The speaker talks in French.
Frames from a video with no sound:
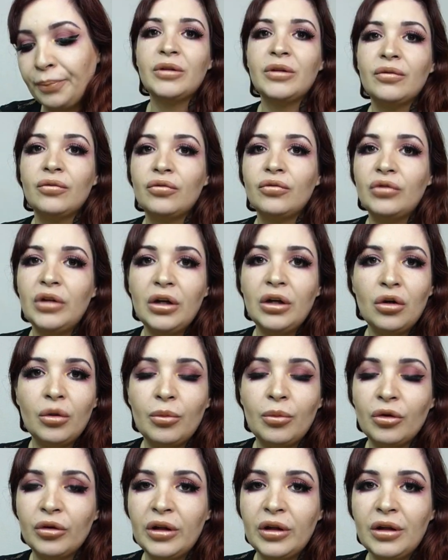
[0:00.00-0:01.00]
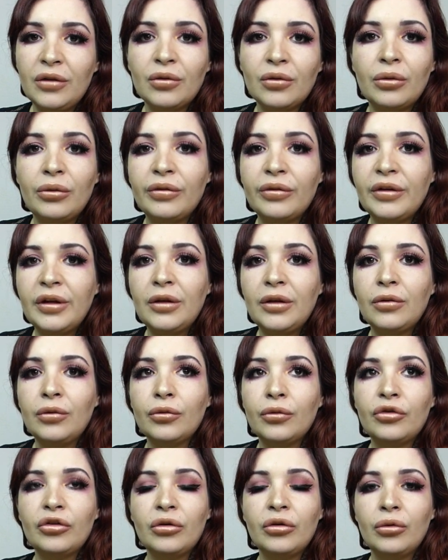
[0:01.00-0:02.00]
Si vous voulez commander sur le site de
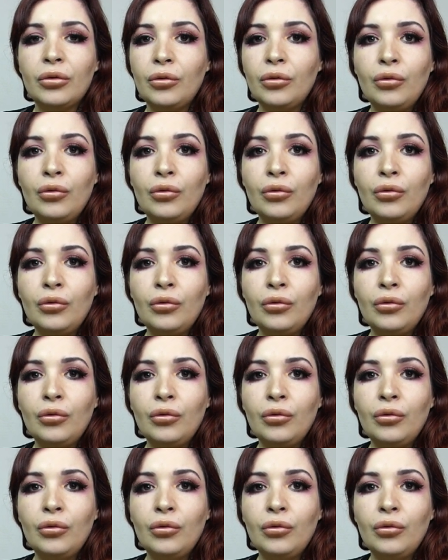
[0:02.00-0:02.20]
euh,